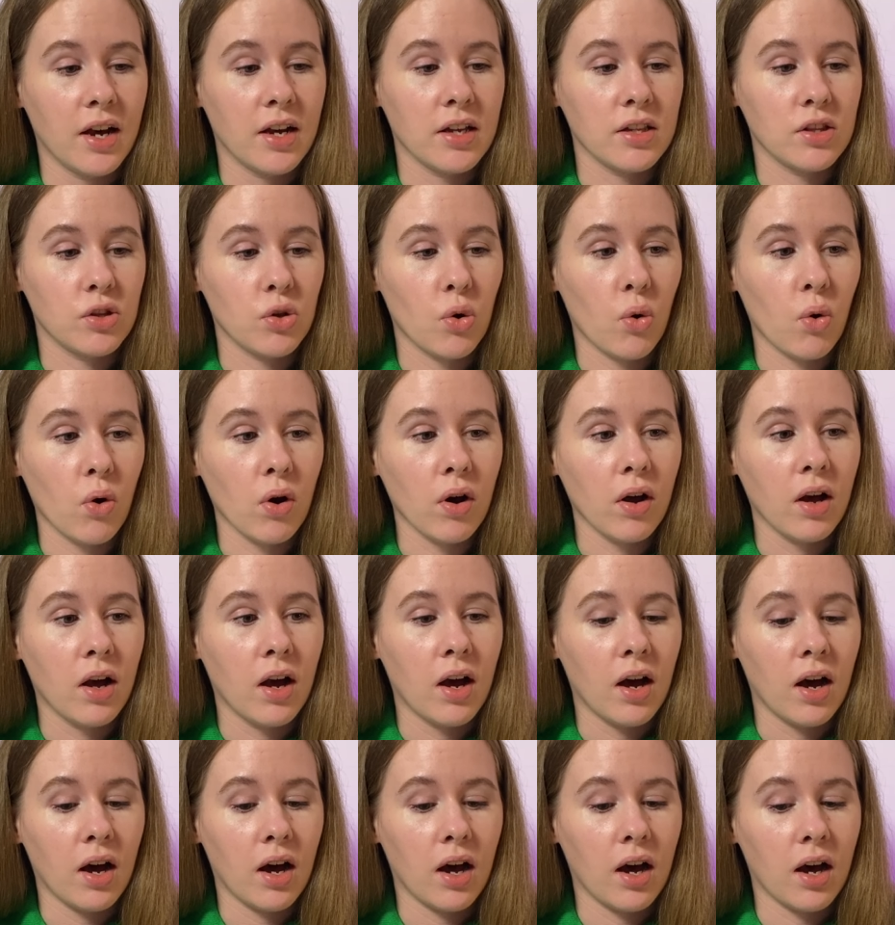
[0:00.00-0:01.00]
но
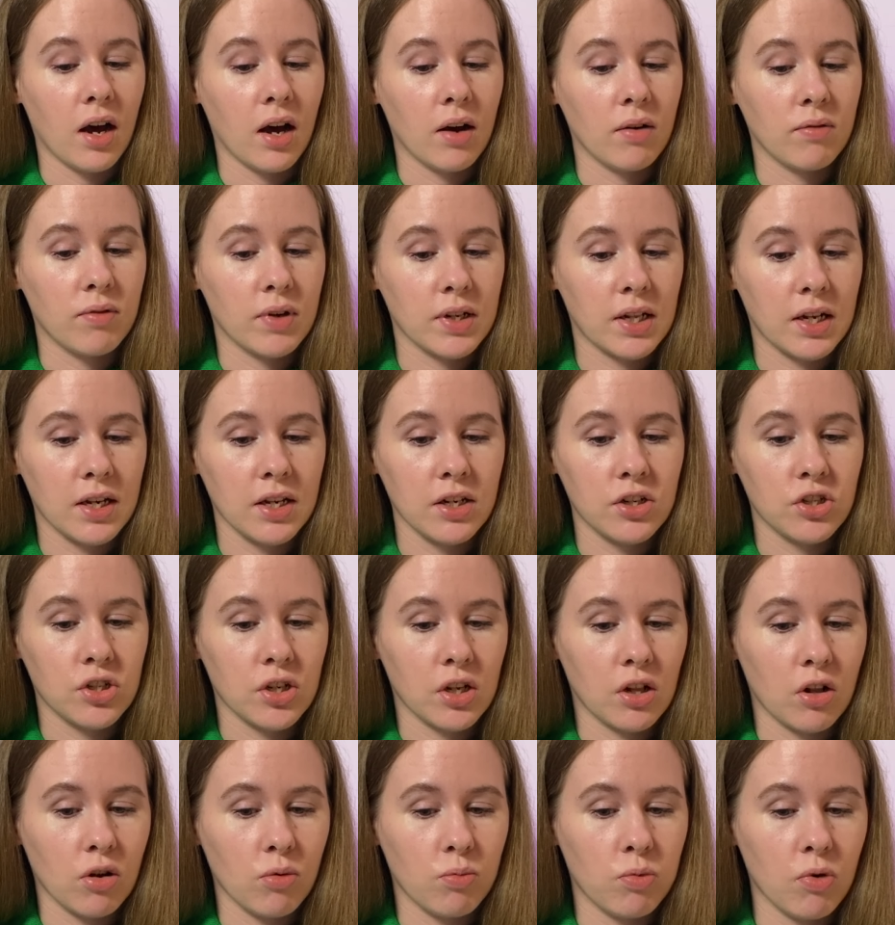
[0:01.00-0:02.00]
а, в
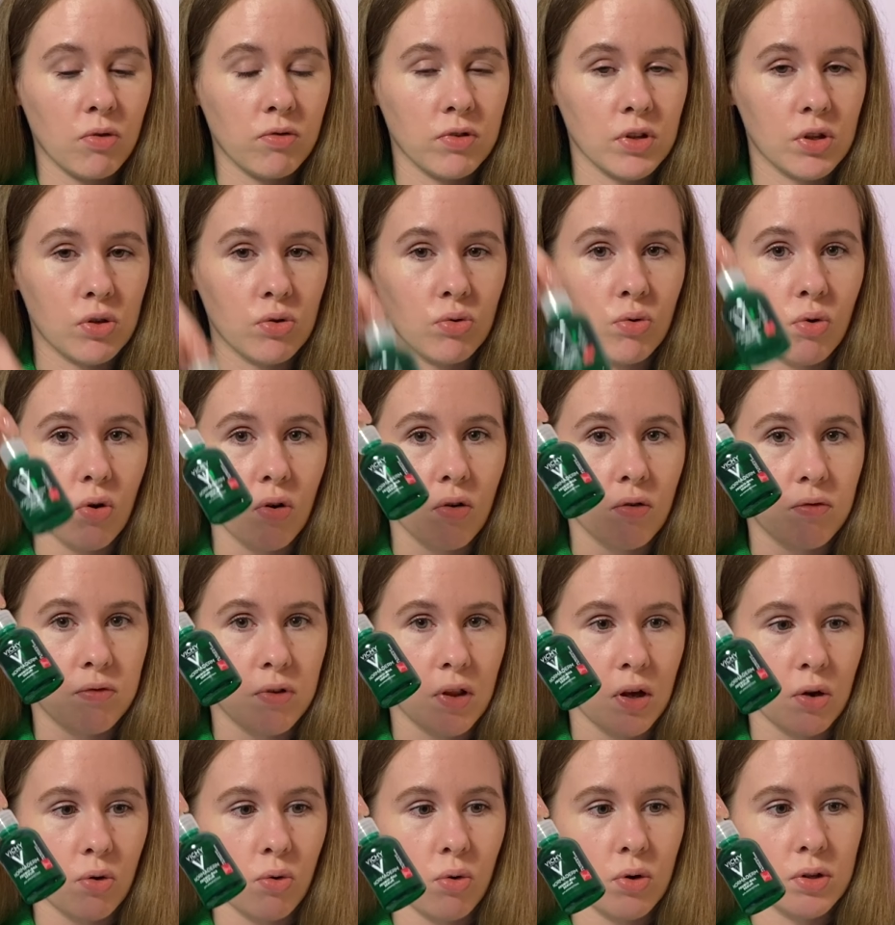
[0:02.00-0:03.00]
отличие от любого другого
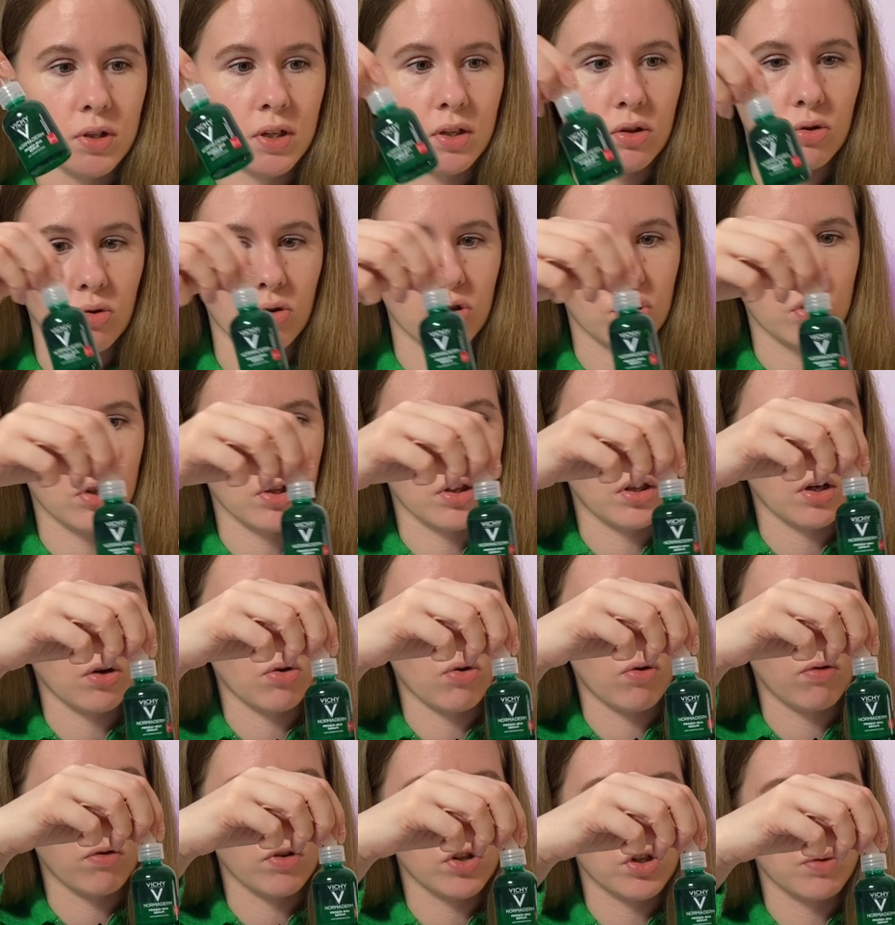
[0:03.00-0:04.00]
флакона, точно
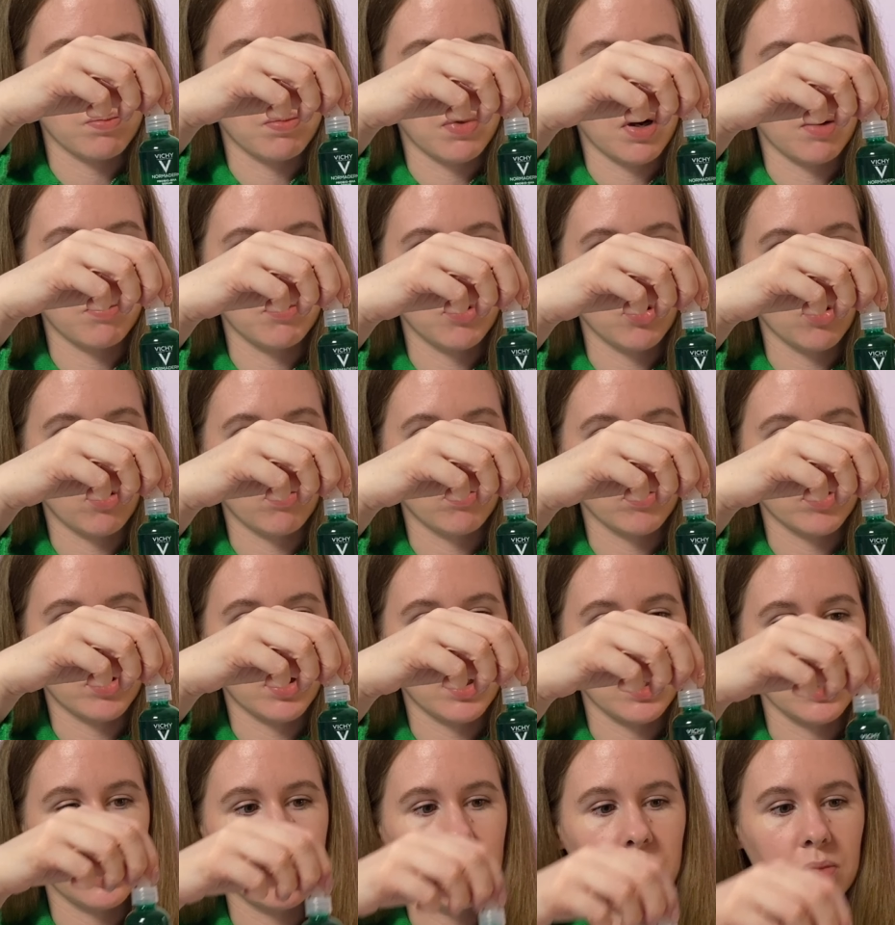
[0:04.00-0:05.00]
такого же по объему
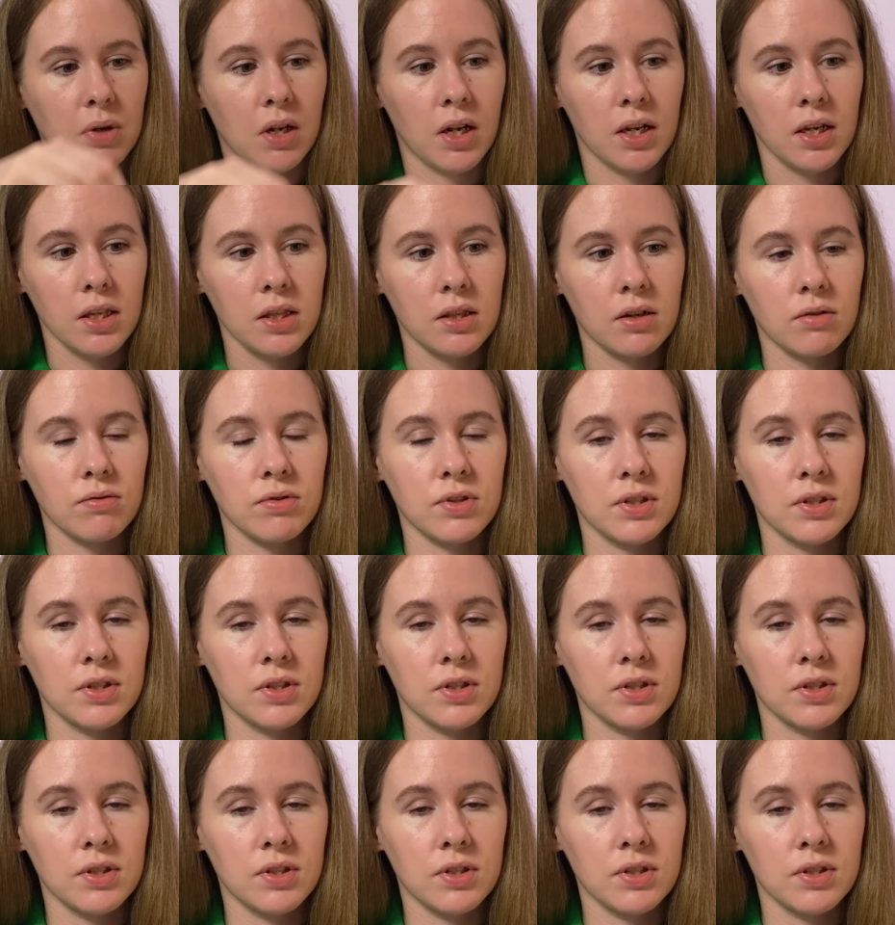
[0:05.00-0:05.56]
30 мл,